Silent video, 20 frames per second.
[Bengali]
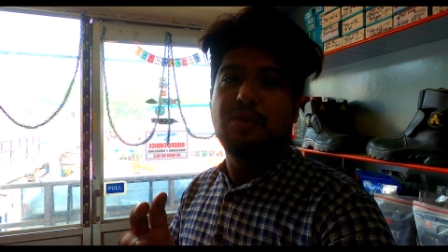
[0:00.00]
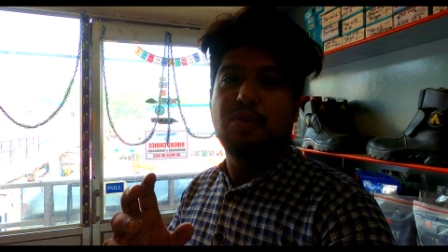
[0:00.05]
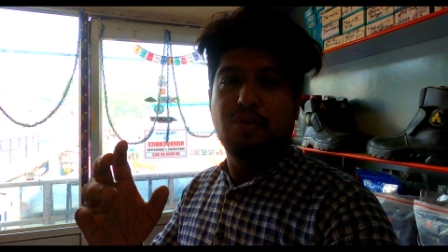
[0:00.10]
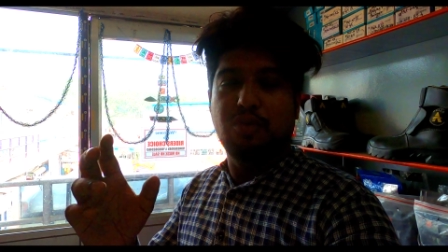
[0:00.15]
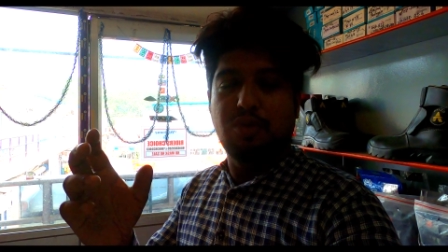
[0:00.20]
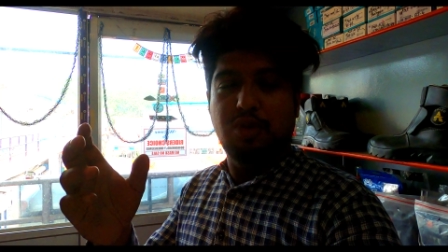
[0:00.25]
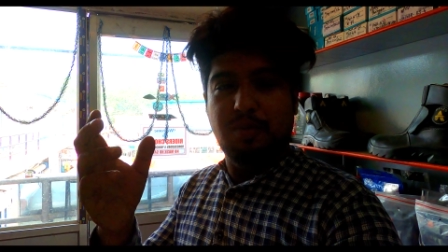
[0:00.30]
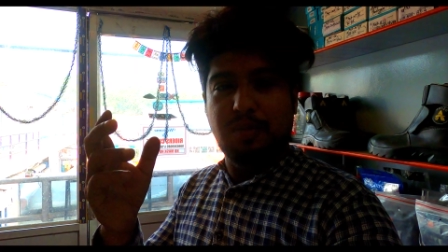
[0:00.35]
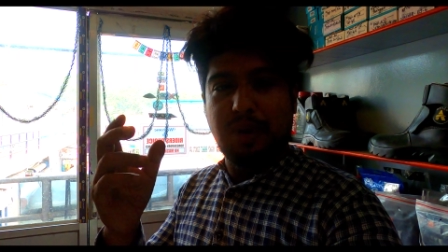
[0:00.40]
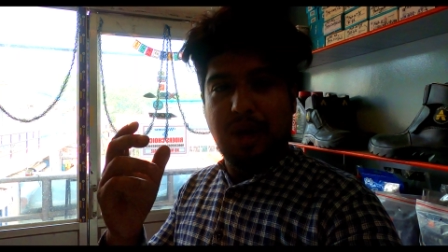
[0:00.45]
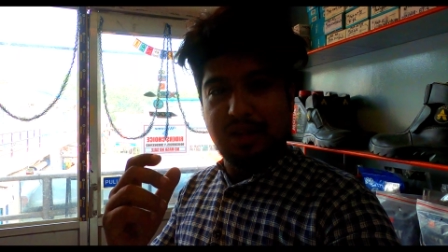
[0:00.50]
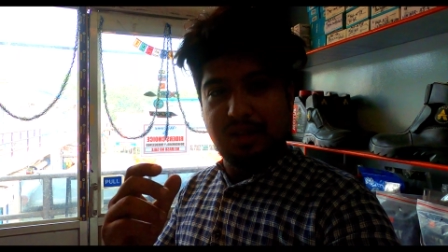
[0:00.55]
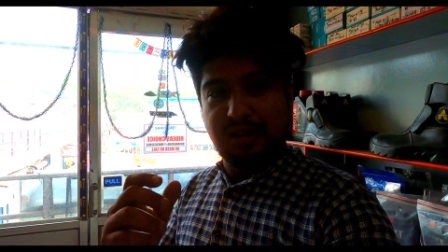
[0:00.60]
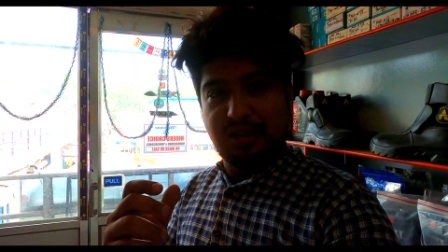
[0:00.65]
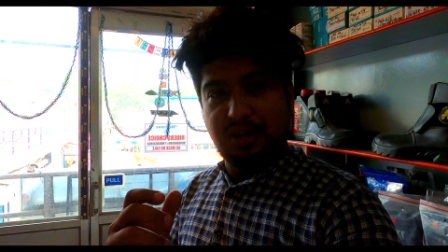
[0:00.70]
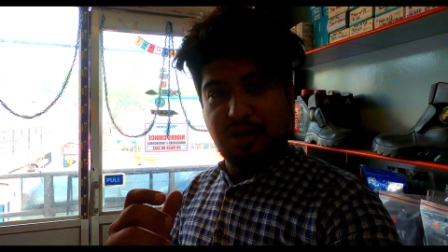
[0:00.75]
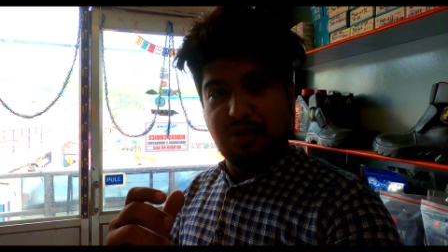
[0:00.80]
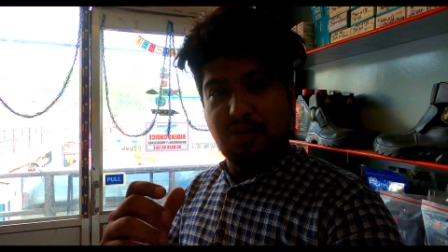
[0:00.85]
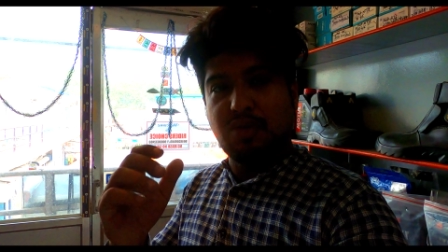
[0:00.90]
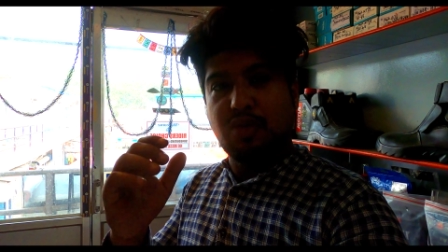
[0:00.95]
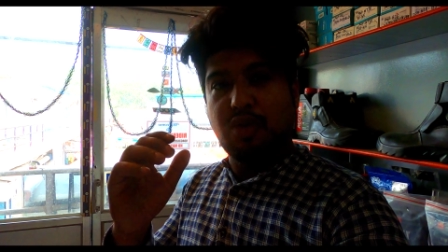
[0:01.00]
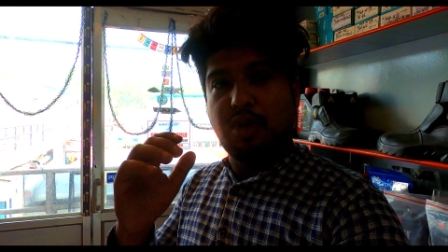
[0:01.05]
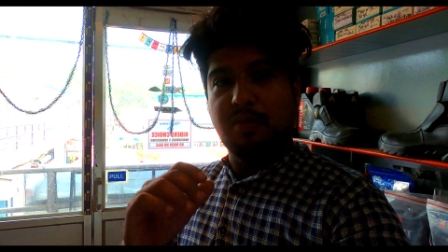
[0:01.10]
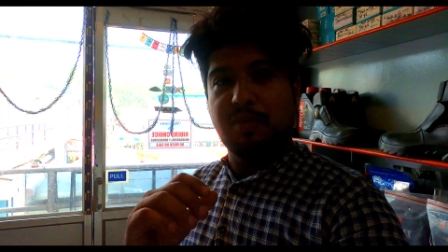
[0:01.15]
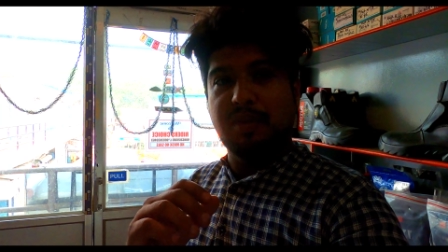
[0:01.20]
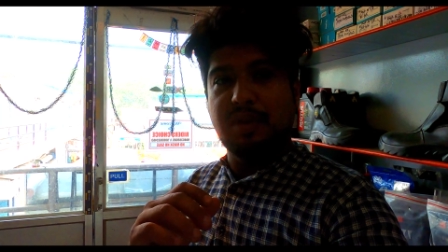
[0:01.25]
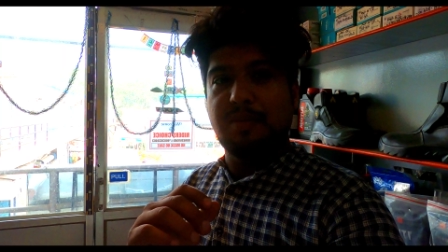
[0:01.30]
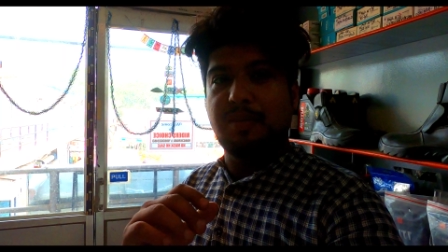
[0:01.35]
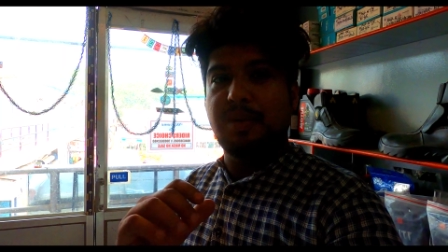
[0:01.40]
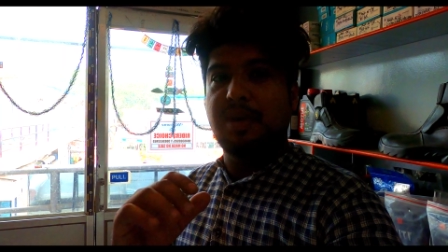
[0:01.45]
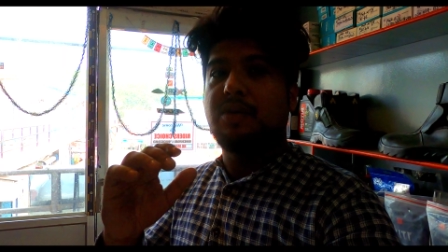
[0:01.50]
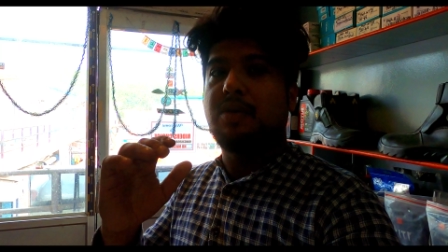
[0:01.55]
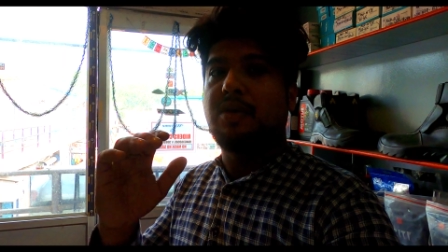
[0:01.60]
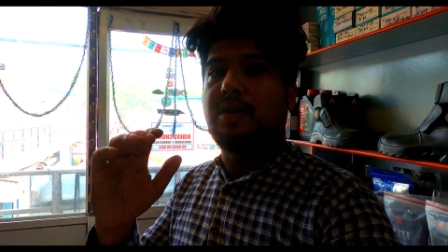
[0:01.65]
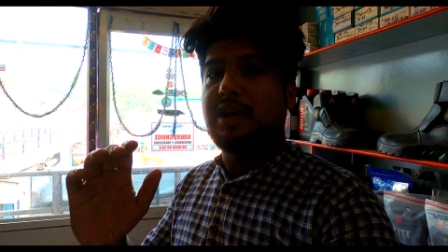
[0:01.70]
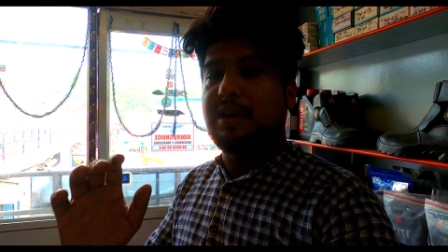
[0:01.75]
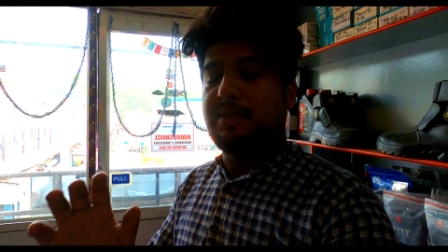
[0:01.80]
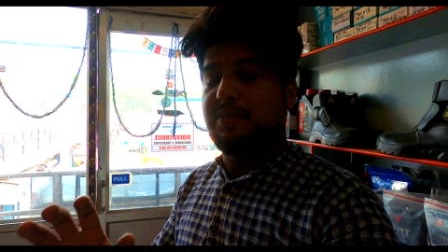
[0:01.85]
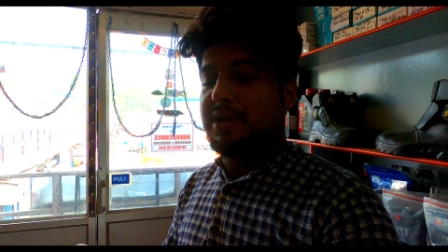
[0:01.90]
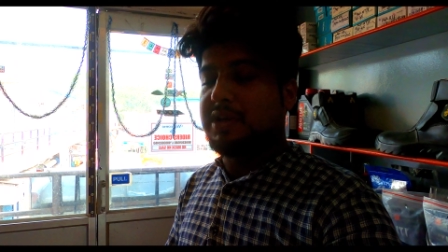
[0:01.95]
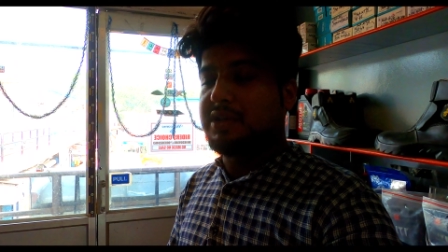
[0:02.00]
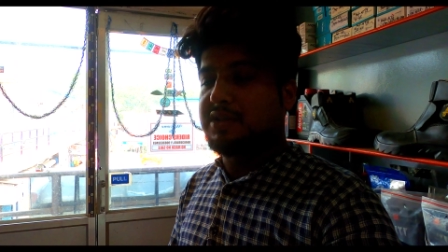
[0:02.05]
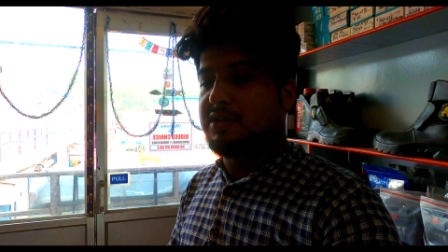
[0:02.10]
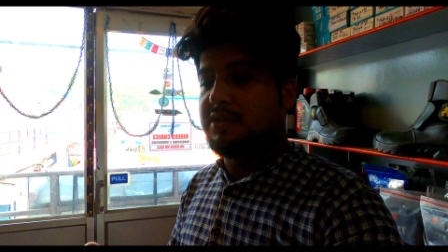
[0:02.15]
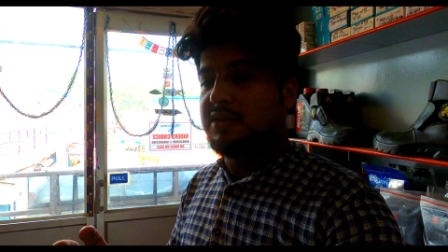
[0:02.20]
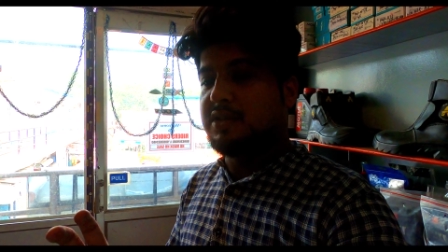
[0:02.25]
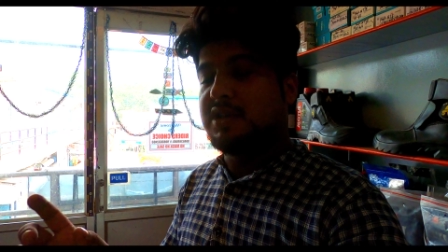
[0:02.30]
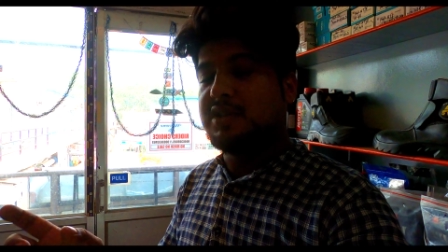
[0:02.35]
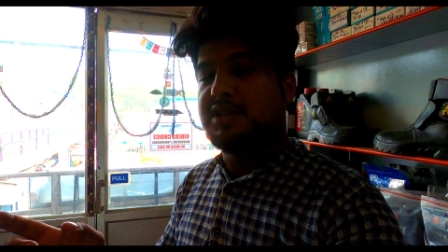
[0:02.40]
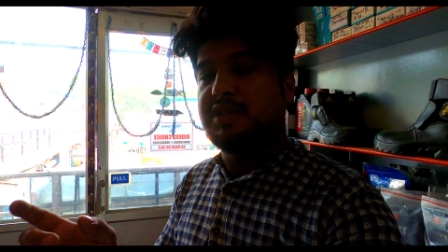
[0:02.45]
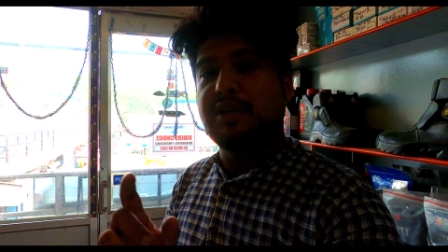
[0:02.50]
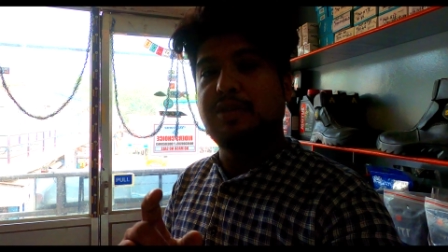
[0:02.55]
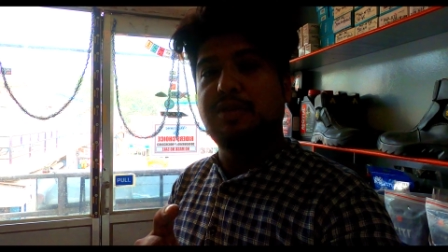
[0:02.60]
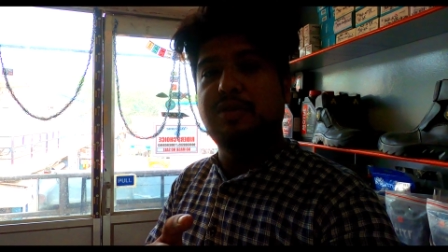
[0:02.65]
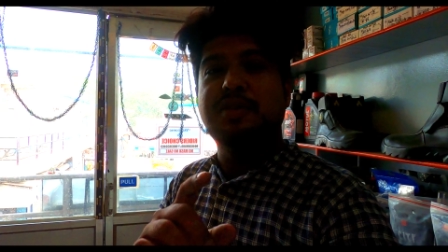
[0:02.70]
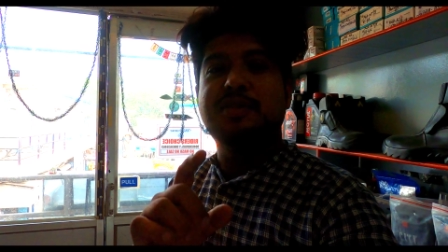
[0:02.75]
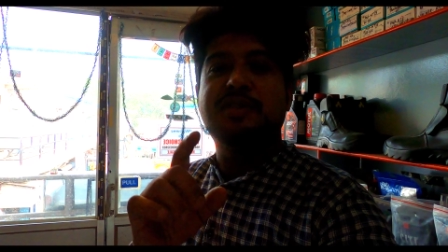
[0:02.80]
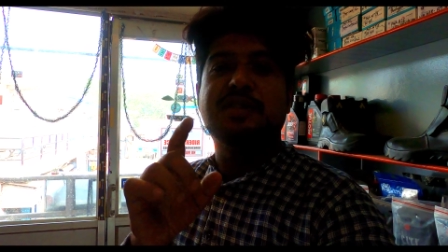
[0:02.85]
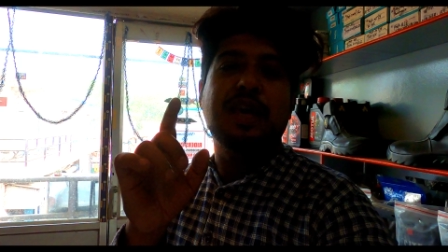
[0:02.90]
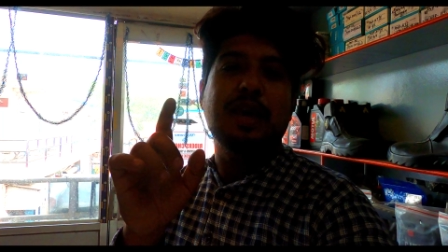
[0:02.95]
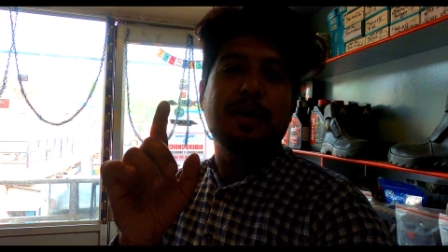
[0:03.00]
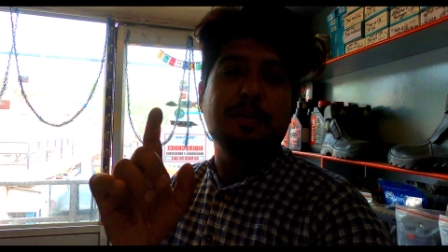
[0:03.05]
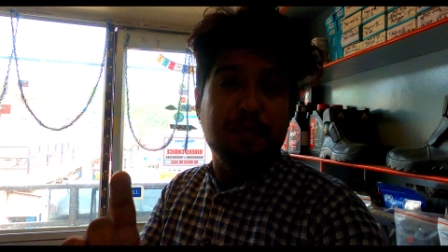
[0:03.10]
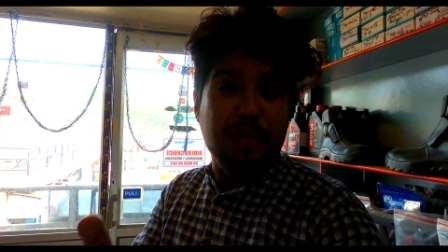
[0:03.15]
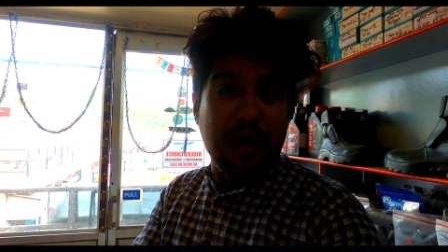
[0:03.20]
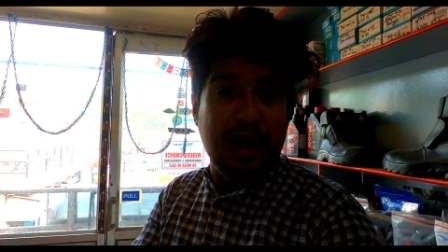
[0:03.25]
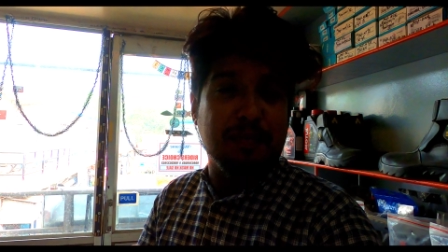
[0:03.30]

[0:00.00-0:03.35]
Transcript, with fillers: ওগুলো বাদ দিয়েও কম দামে অনেক পার্টস রয়েছে যেগুলো ওই সেম